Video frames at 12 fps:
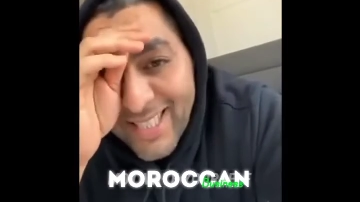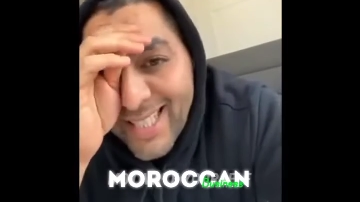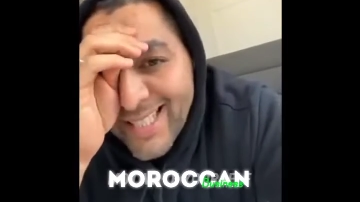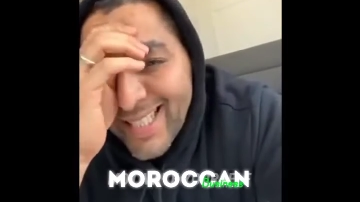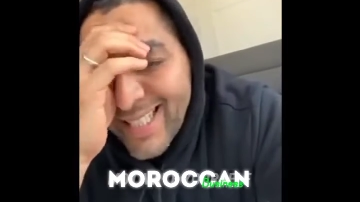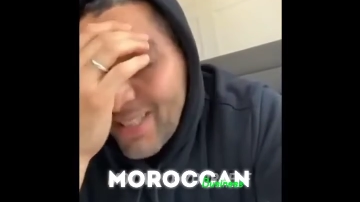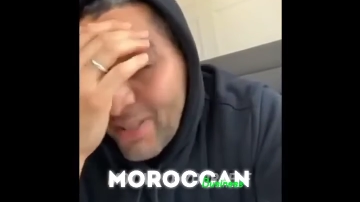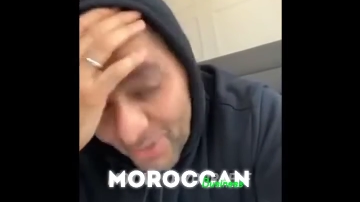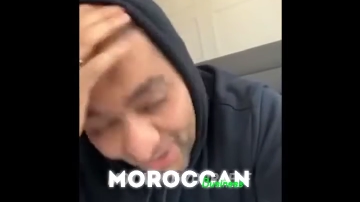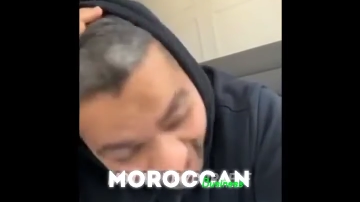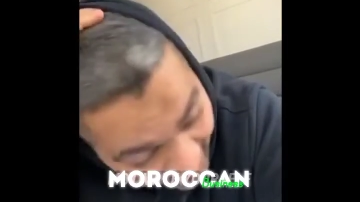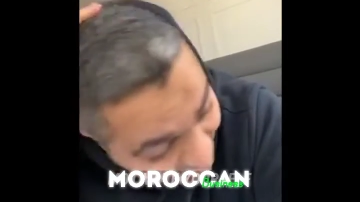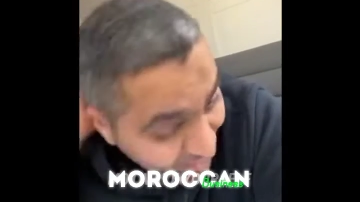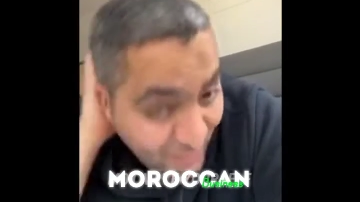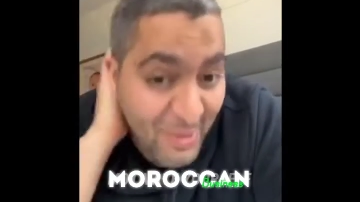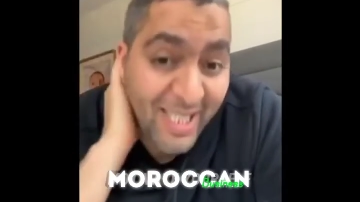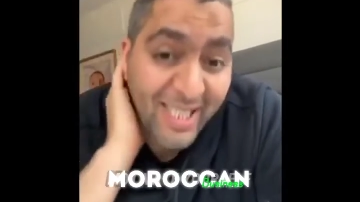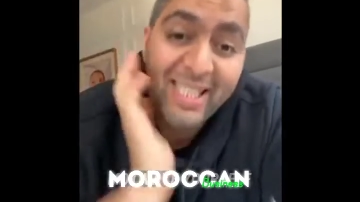كسكيطه ونضاضر
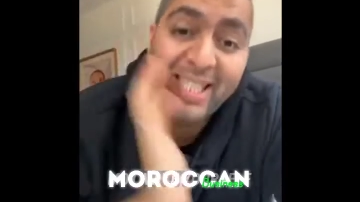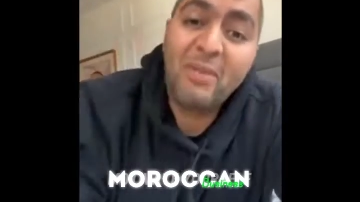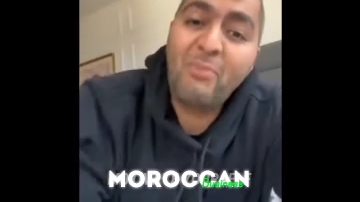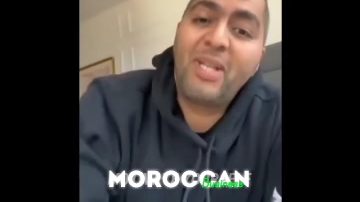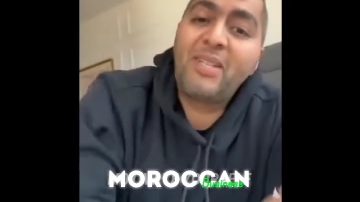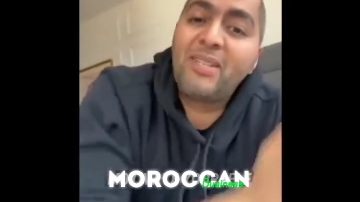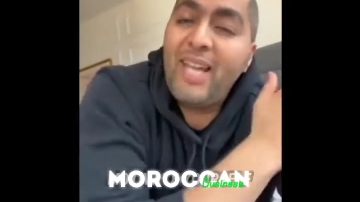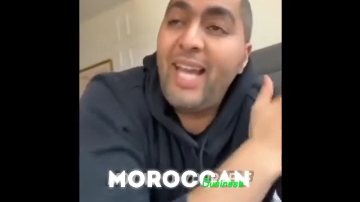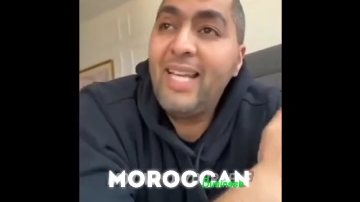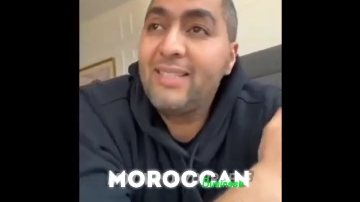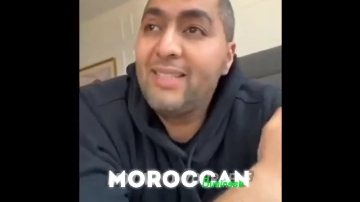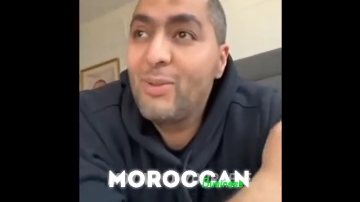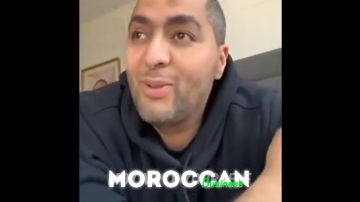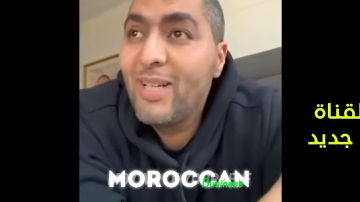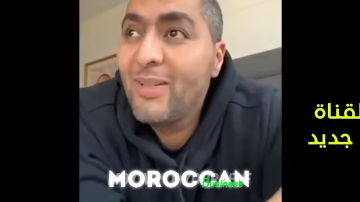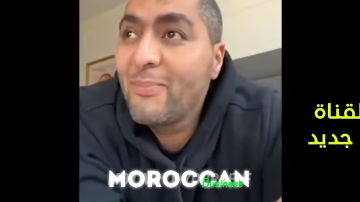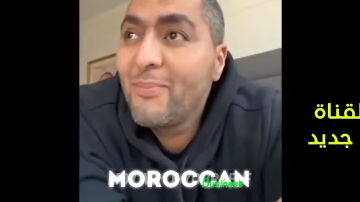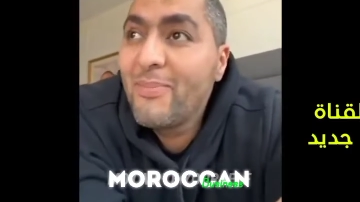فهمتيني كنبان عادي ولا